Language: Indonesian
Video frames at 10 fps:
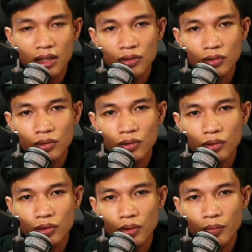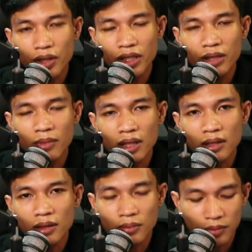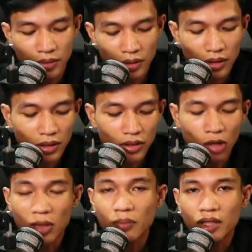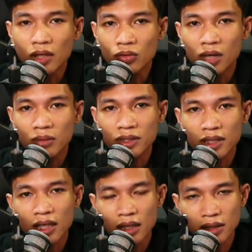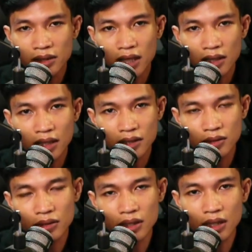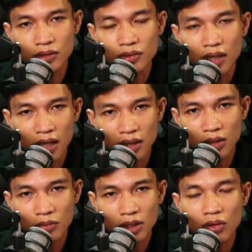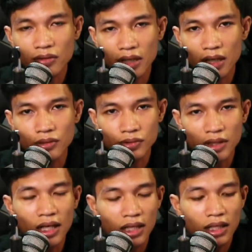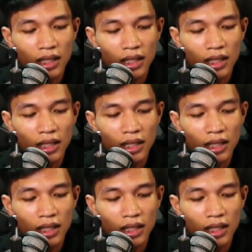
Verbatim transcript: untuk minimal uh, top up-nya lumayan besar di atas 3 juta ya atau mentok 3 juta.